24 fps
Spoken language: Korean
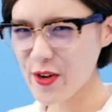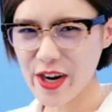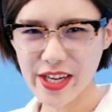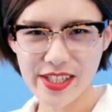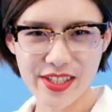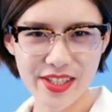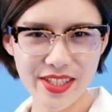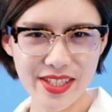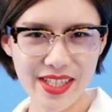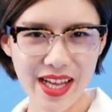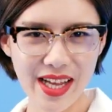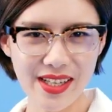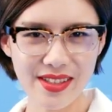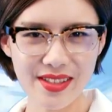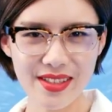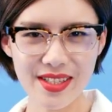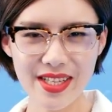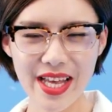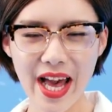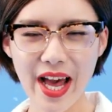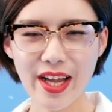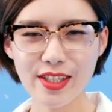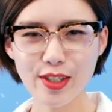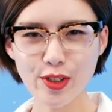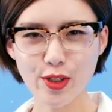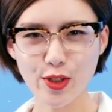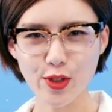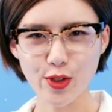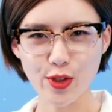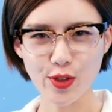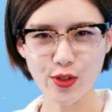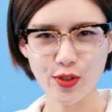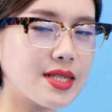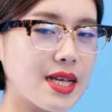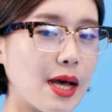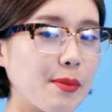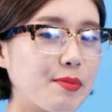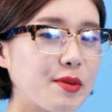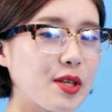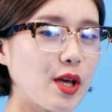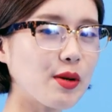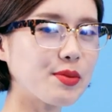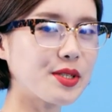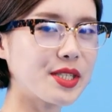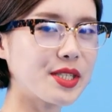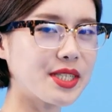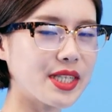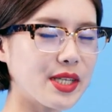프레쉬한 향수 잡티
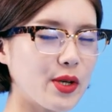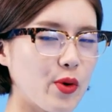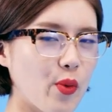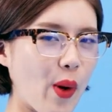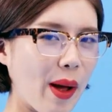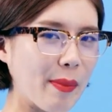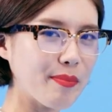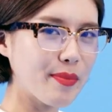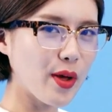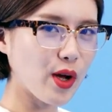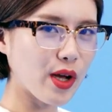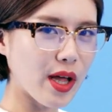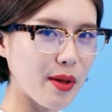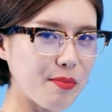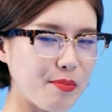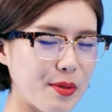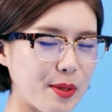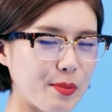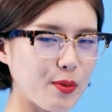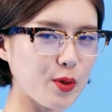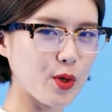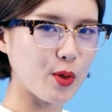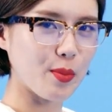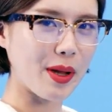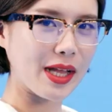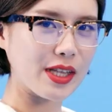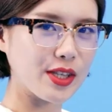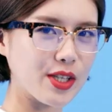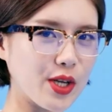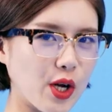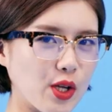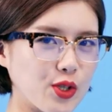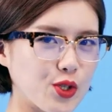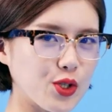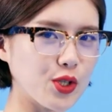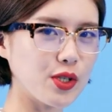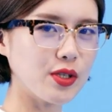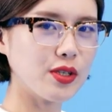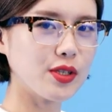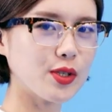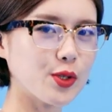없이 완벽한 피부로 만들어줄